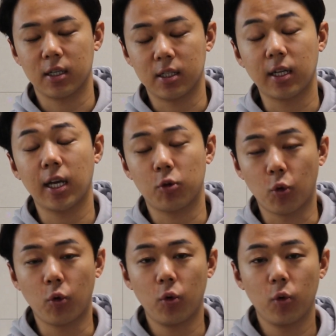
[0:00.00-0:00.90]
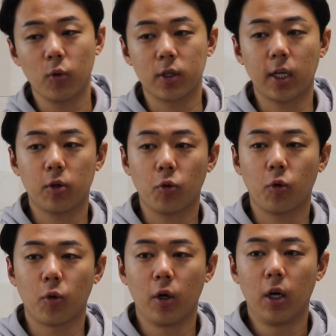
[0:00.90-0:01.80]
그래도
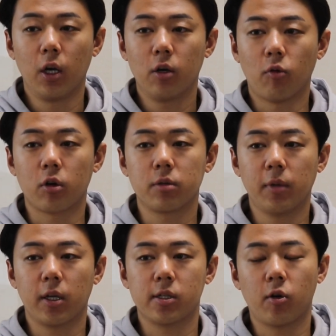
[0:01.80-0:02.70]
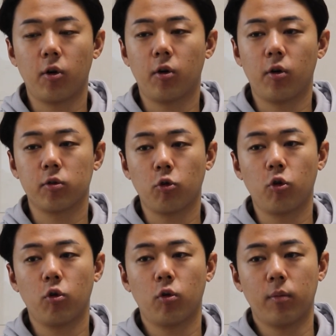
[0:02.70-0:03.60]
그래도 월급
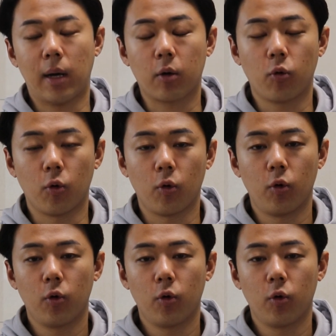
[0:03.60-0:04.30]
면에서도 많고